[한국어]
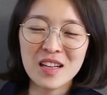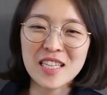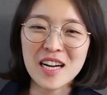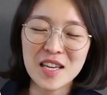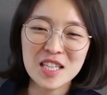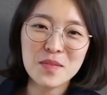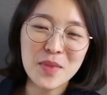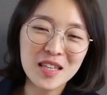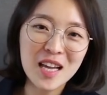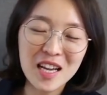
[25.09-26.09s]
제가 이
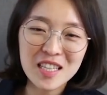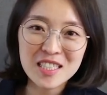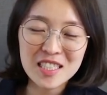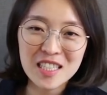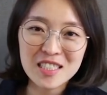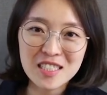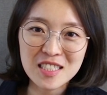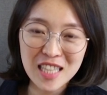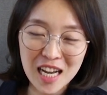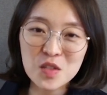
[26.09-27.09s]

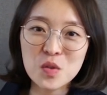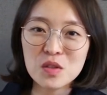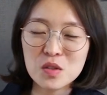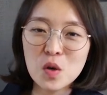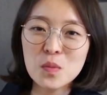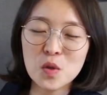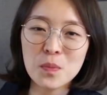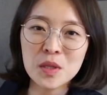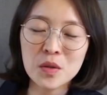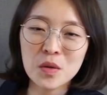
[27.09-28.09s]
메타인지라는 단어를 처음
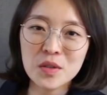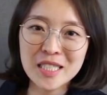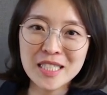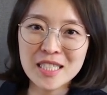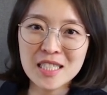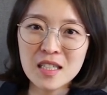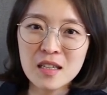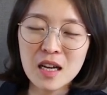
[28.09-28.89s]
접했던 거는